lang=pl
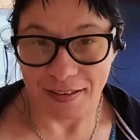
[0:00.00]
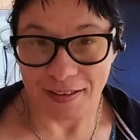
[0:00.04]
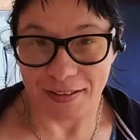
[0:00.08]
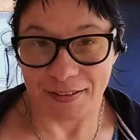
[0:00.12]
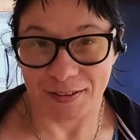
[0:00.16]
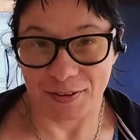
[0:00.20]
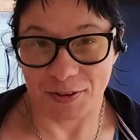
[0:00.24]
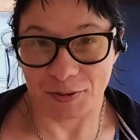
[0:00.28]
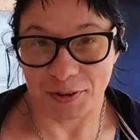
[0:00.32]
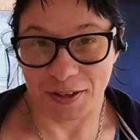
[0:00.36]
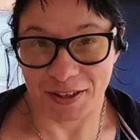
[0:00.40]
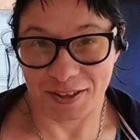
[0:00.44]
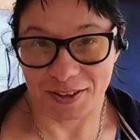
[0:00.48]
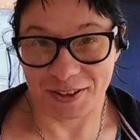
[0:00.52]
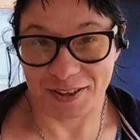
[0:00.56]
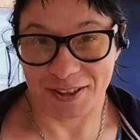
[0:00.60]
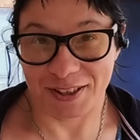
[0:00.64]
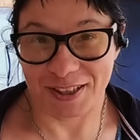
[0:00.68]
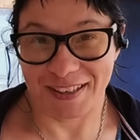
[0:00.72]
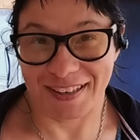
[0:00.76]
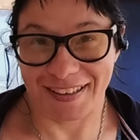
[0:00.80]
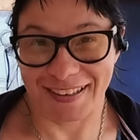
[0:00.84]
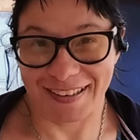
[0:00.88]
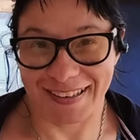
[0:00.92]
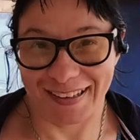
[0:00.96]

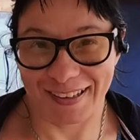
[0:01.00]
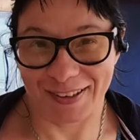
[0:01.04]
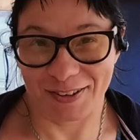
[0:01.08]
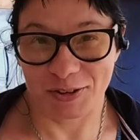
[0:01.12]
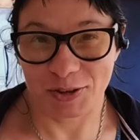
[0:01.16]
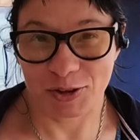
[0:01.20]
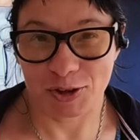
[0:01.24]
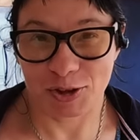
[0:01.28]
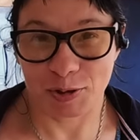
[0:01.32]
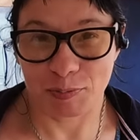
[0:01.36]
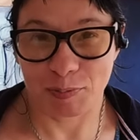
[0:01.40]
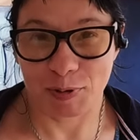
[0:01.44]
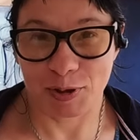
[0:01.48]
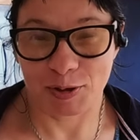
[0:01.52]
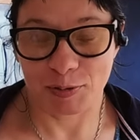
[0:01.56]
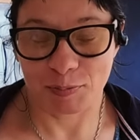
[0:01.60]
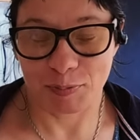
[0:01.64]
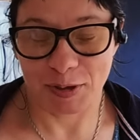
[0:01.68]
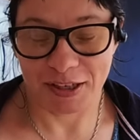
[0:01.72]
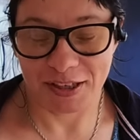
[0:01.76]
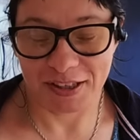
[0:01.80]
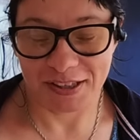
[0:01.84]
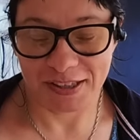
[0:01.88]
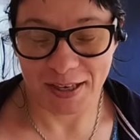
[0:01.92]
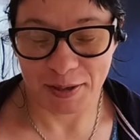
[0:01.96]
Donajcika jakiegoś, to będą
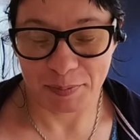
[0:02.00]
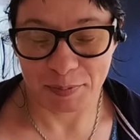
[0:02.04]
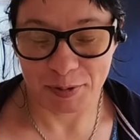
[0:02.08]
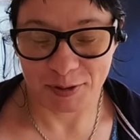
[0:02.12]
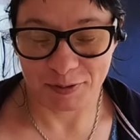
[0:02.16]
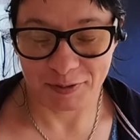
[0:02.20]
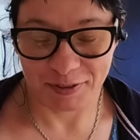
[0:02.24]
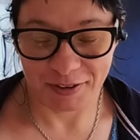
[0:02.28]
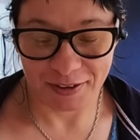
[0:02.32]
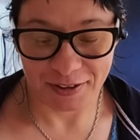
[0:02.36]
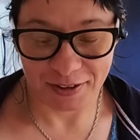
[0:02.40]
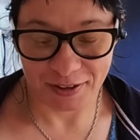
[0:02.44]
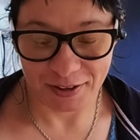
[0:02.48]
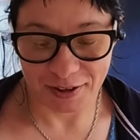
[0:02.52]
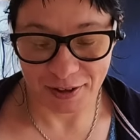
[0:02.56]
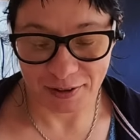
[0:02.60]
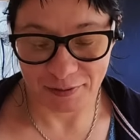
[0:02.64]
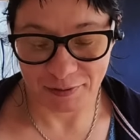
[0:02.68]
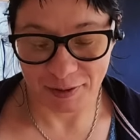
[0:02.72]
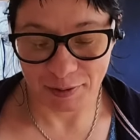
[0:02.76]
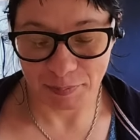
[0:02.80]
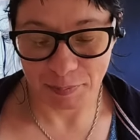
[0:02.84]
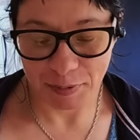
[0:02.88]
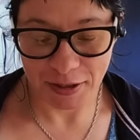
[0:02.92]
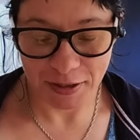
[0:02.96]
jakieś lepsze, fajniejsze
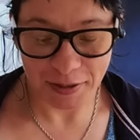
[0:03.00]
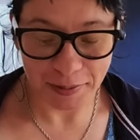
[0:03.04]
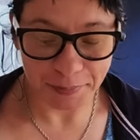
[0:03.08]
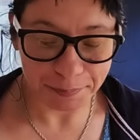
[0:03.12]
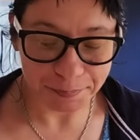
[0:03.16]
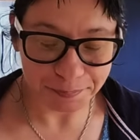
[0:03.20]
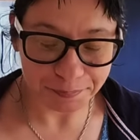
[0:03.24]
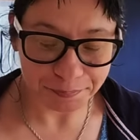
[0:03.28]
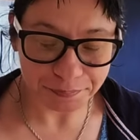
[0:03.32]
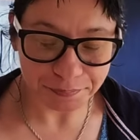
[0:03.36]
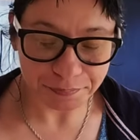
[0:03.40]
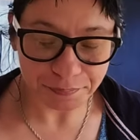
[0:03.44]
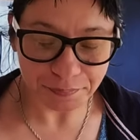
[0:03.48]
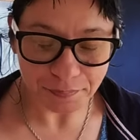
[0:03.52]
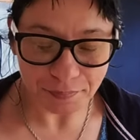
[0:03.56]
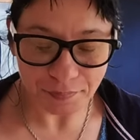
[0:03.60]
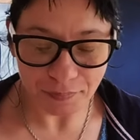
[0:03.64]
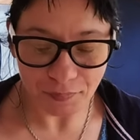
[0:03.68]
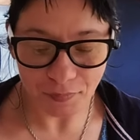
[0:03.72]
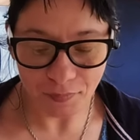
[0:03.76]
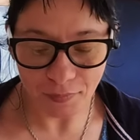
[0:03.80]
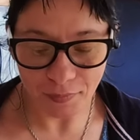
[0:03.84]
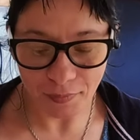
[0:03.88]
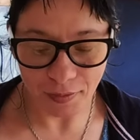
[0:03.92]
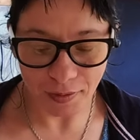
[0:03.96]
filmiki.
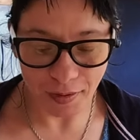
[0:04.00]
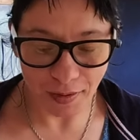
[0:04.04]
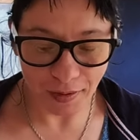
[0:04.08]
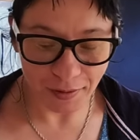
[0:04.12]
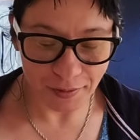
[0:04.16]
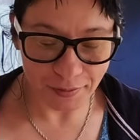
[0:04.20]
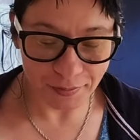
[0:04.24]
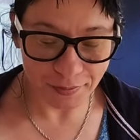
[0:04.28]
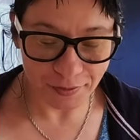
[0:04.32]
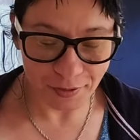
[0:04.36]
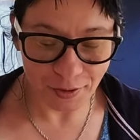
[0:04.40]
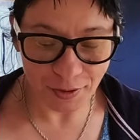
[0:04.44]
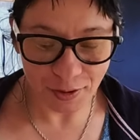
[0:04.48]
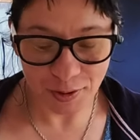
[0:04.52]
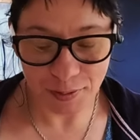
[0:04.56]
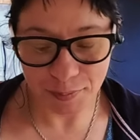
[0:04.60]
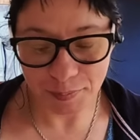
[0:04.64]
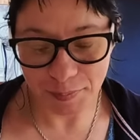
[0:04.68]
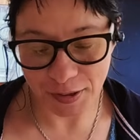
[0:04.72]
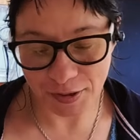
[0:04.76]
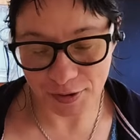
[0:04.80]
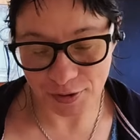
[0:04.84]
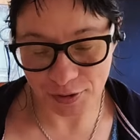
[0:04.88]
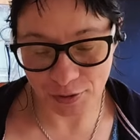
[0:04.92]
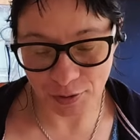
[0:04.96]
No i
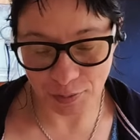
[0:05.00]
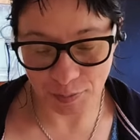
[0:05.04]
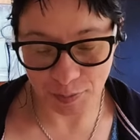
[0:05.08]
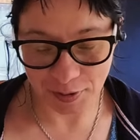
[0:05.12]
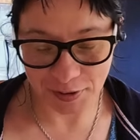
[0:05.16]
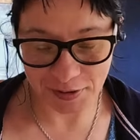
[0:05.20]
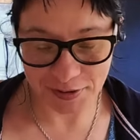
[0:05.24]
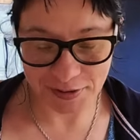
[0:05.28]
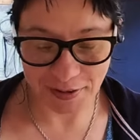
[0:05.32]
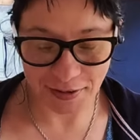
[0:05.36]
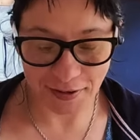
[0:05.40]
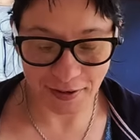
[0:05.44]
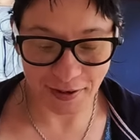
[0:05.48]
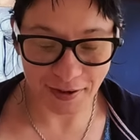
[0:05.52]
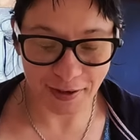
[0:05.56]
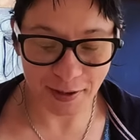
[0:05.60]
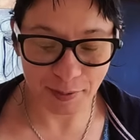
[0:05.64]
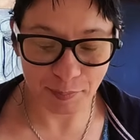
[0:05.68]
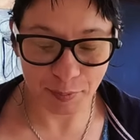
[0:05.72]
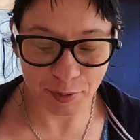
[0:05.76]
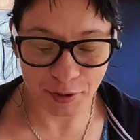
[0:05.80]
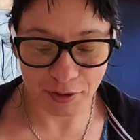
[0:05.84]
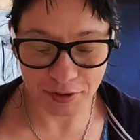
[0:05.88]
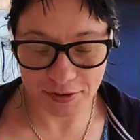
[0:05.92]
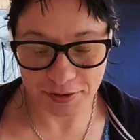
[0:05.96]
bardzo dobre
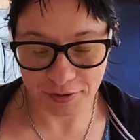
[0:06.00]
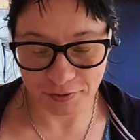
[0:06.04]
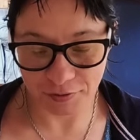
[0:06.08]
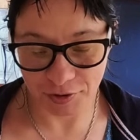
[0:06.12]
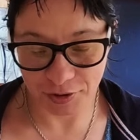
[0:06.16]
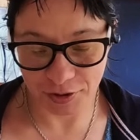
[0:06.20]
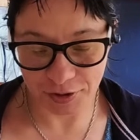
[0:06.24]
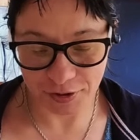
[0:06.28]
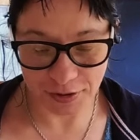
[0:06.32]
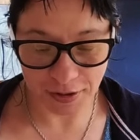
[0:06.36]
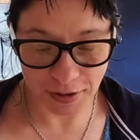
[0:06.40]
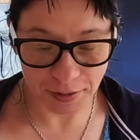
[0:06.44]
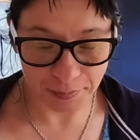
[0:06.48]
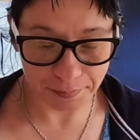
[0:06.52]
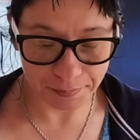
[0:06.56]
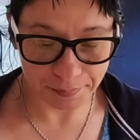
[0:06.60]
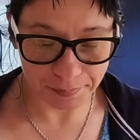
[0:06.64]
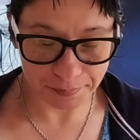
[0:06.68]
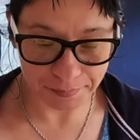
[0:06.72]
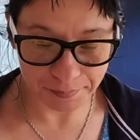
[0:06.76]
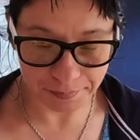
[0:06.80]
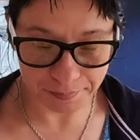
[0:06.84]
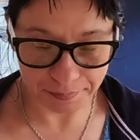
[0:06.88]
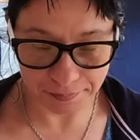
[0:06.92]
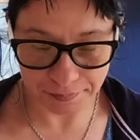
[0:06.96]
stareki, polecam wszystkim.
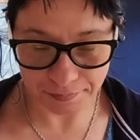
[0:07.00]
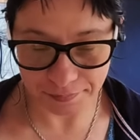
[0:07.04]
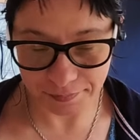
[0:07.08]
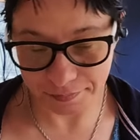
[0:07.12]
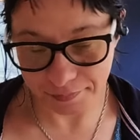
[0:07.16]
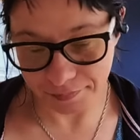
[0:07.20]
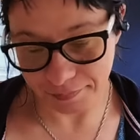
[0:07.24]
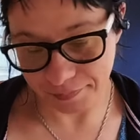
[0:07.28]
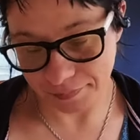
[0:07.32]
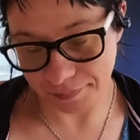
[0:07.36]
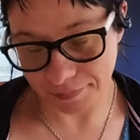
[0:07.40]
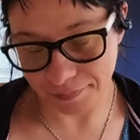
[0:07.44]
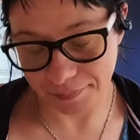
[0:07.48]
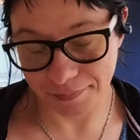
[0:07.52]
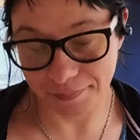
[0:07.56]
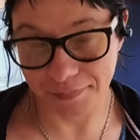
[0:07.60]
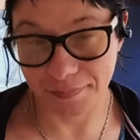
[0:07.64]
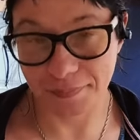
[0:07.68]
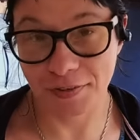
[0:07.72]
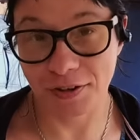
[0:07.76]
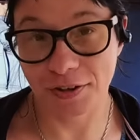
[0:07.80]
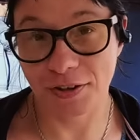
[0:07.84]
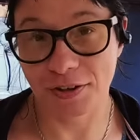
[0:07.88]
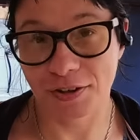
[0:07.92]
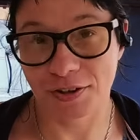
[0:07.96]

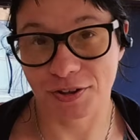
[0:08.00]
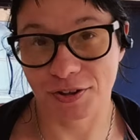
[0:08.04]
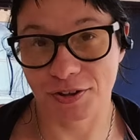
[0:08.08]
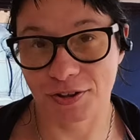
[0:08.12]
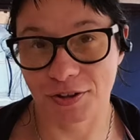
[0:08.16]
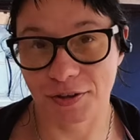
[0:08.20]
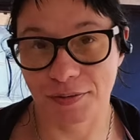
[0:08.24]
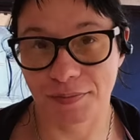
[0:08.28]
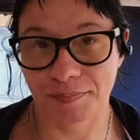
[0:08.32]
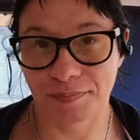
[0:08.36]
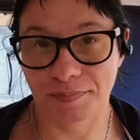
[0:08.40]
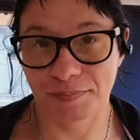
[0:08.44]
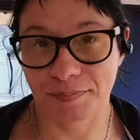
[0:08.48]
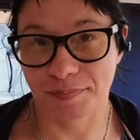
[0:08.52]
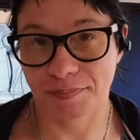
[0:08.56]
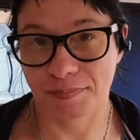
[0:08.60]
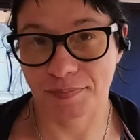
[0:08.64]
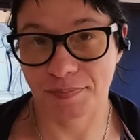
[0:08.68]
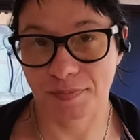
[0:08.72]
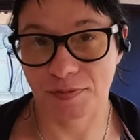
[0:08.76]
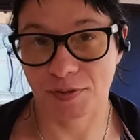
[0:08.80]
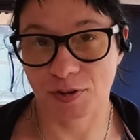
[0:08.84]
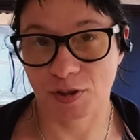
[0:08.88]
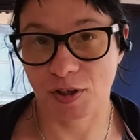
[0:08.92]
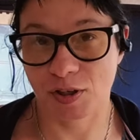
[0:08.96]
No i życzę
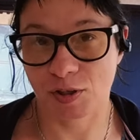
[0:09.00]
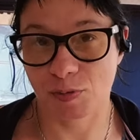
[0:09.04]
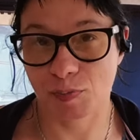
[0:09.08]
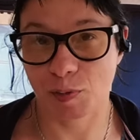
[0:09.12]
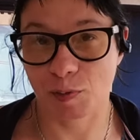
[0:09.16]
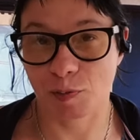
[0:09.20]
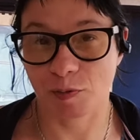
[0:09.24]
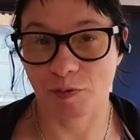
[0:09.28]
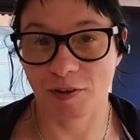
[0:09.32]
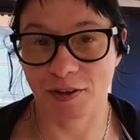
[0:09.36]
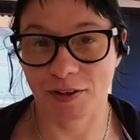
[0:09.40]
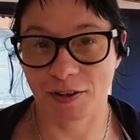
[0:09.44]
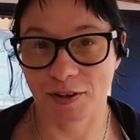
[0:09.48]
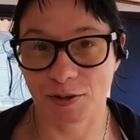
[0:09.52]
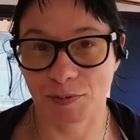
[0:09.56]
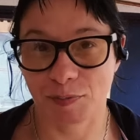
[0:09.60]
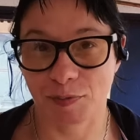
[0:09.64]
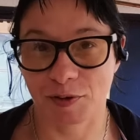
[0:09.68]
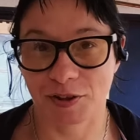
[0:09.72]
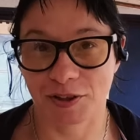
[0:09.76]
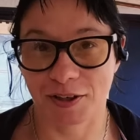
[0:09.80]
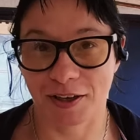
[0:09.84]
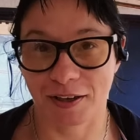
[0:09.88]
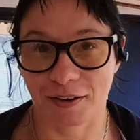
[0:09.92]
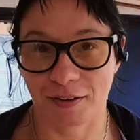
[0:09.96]
ze spróbowania
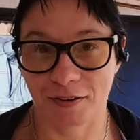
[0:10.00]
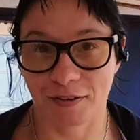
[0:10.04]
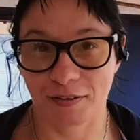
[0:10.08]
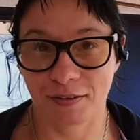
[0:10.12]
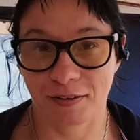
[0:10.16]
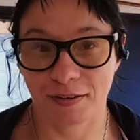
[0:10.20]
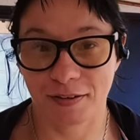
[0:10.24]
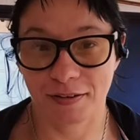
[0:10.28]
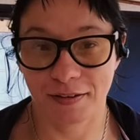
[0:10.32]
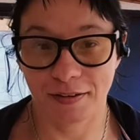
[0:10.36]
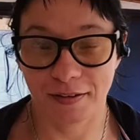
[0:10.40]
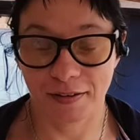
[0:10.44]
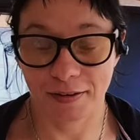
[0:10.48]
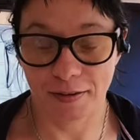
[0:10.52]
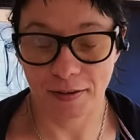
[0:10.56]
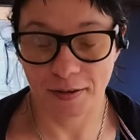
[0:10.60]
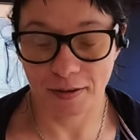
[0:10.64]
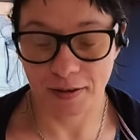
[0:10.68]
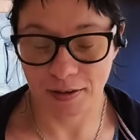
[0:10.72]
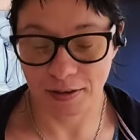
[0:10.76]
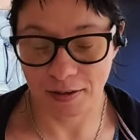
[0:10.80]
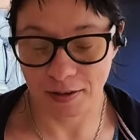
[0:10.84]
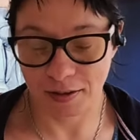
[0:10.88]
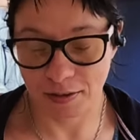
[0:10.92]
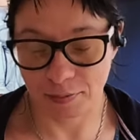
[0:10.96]
smacznego.
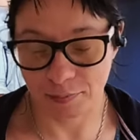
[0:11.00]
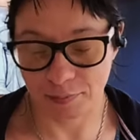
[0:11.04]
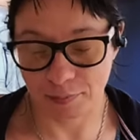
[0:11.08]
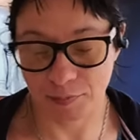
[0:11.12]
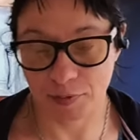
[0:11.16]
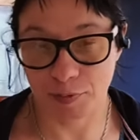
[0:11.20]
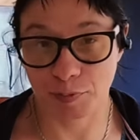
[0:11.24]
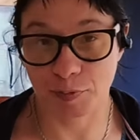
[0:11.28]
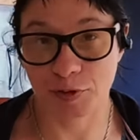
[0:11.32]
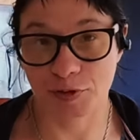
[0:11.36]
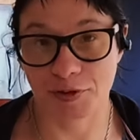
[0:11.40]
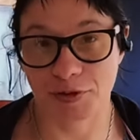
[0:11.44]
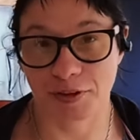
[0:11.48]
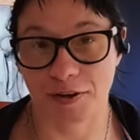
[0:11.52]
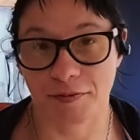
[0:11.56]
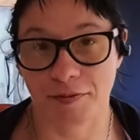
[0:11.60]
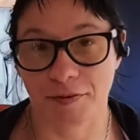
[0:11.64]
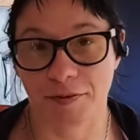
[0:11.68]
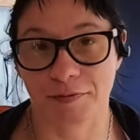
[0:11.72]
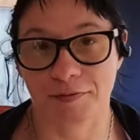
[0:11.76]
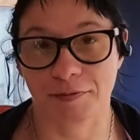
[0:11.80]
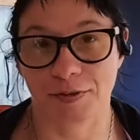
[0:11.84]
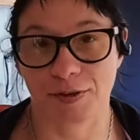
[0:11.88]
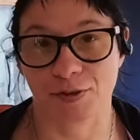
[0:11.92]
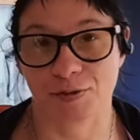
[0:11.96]
Mhm, I
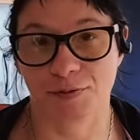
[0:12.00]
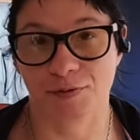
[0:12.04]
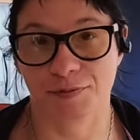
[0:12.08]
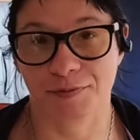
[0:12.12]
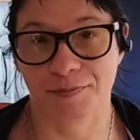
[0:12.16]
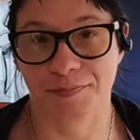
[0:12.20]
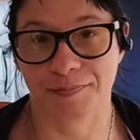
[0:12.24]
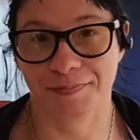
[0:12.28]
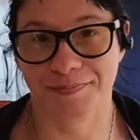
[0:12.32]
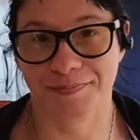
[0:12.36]
pozdrawiam widzów.